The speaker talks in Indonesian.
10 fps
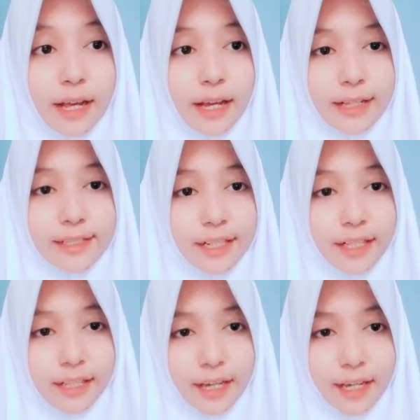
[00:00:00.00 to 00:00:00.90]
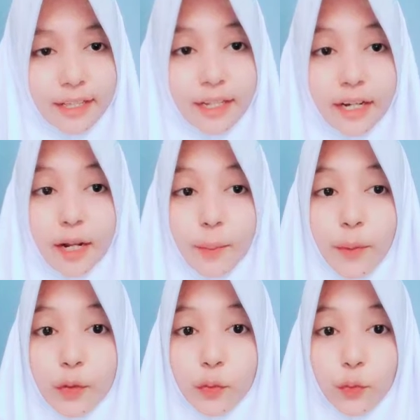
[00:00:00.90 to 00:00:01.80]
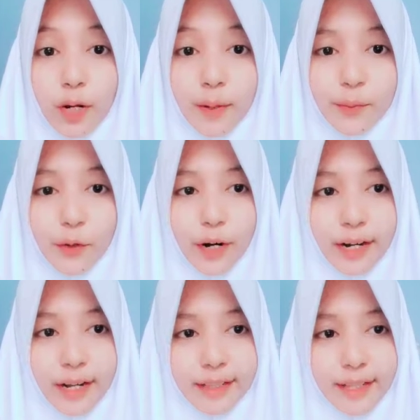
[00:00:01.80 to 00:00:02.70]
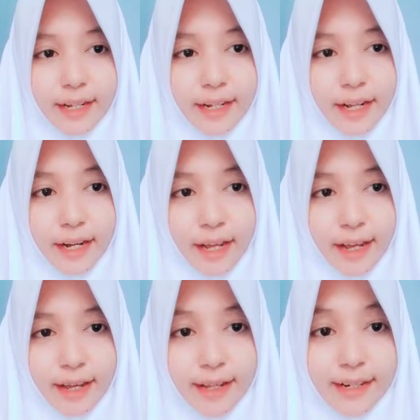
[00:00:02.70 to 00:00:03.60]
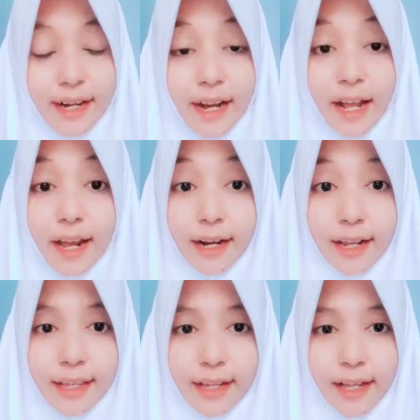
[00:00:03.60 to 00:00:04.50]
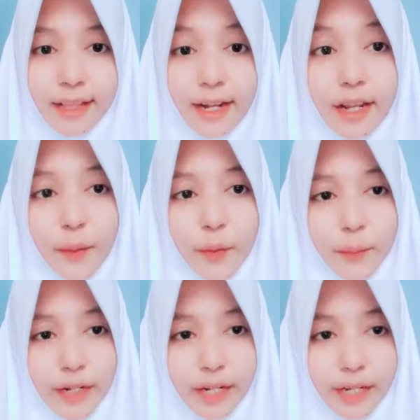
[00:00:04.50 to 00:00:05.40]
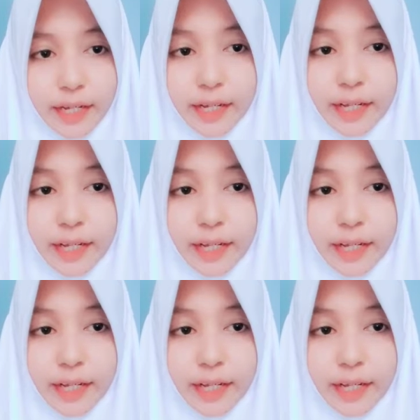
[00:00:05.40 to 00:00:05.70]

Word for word: Hasilnya terdapat dua buah rantai DNA dengan arah ikatan yang berbeda.